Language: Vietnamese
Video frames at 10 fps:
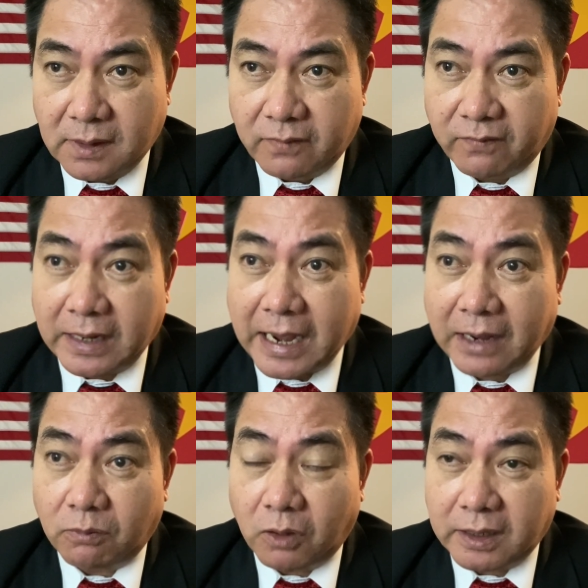Và ngài
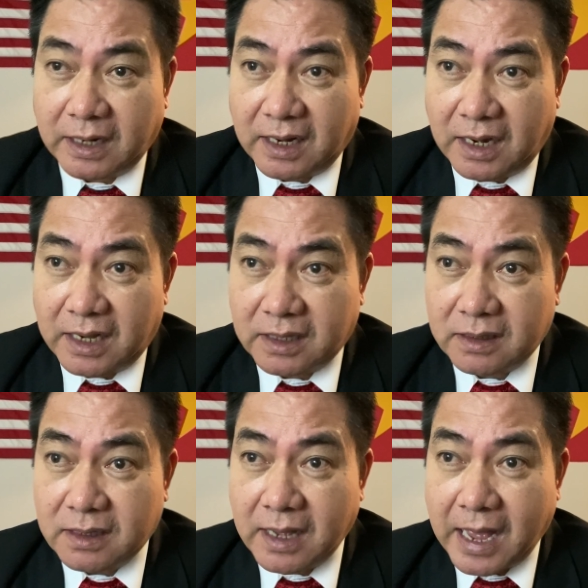cũng nói rằng là cho
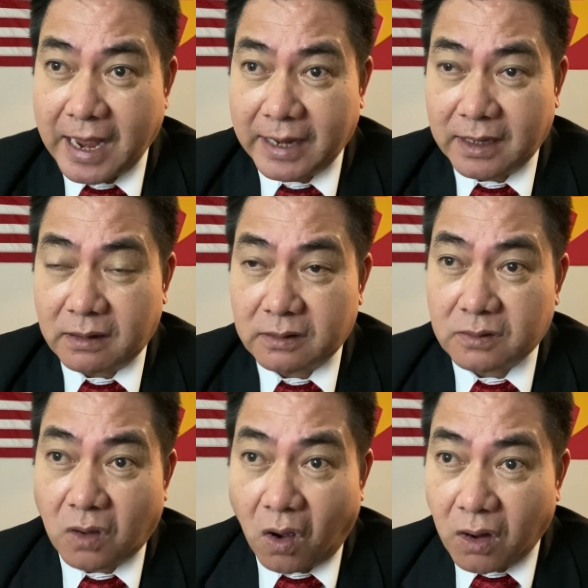những ai
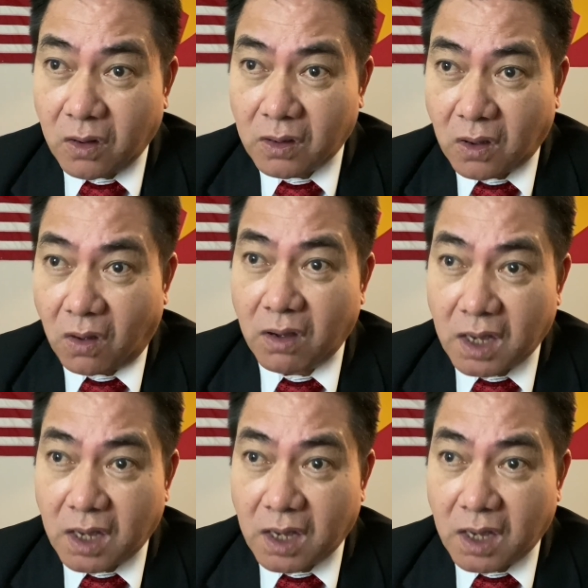có nói có,